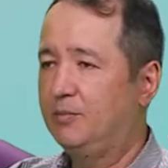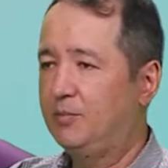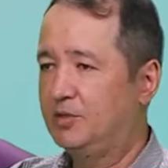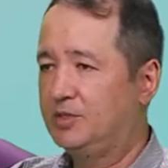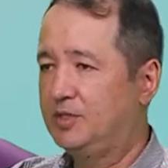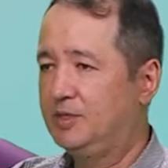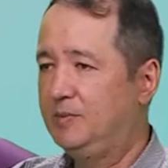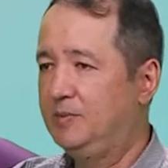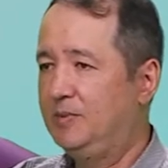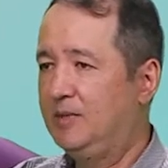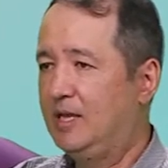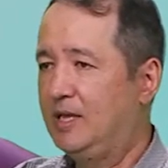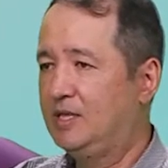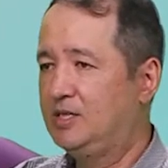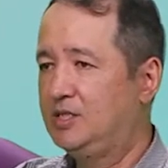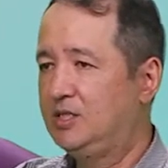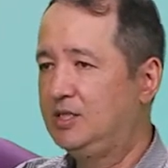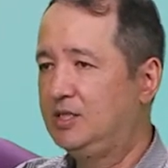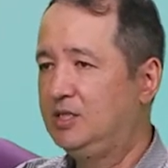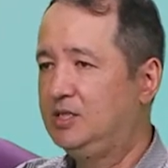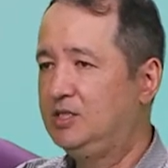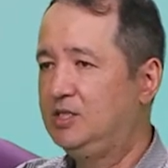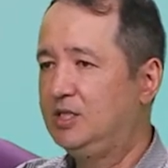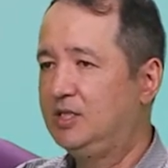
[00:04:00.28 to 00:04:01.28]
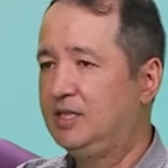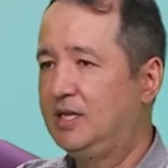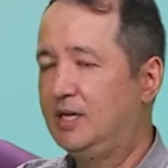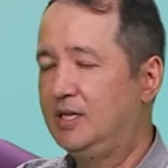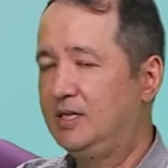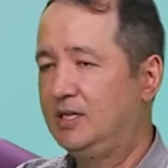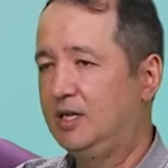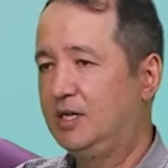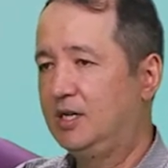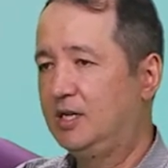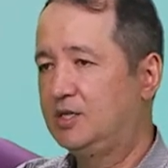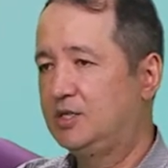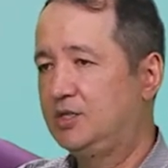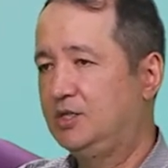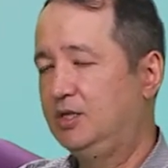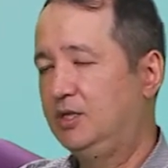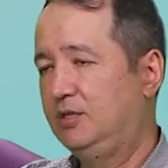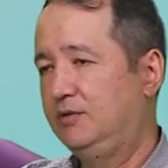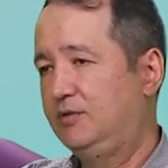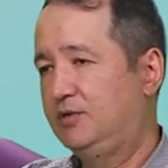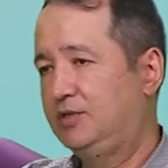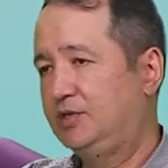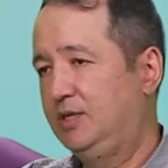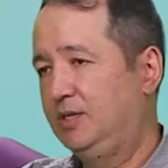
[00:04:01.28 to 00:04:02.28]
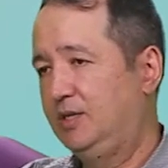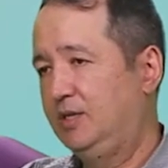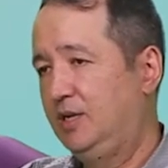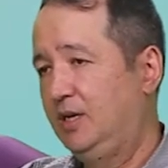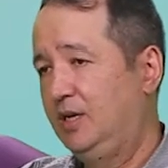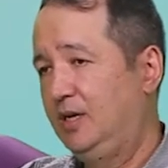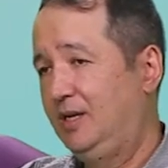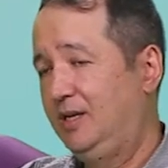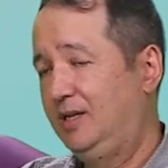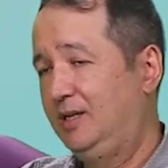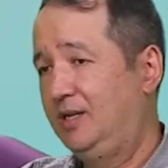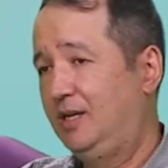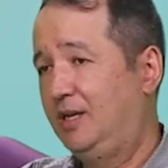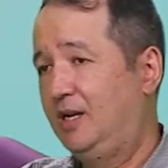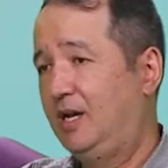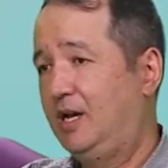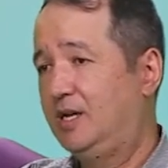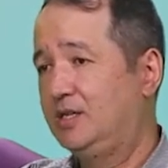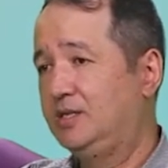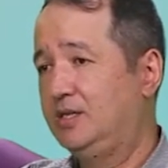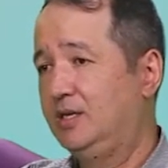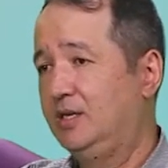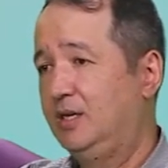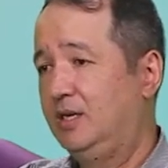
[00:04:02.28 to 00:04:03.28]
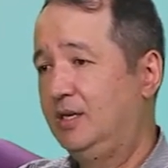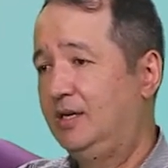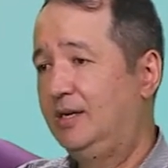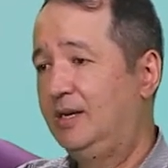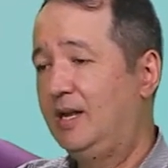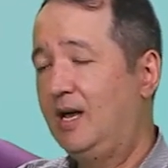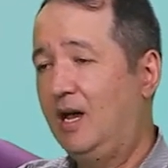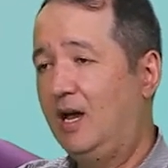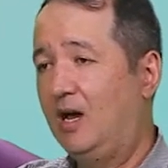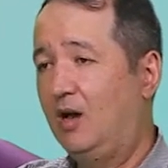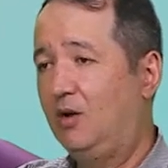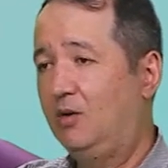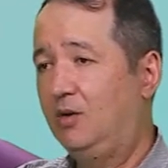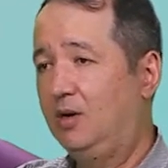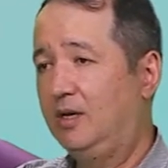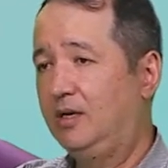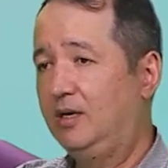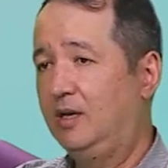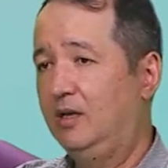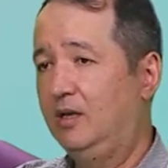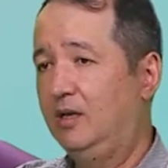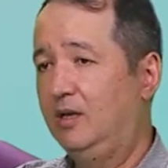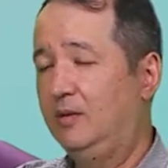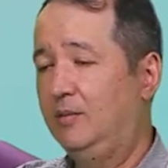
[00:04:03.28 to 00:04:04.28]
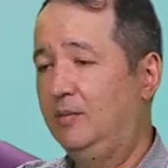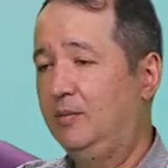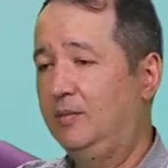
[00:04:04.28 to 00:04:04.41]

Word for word: a possibilidade de estar tá interagindo. Você interage na aula, né?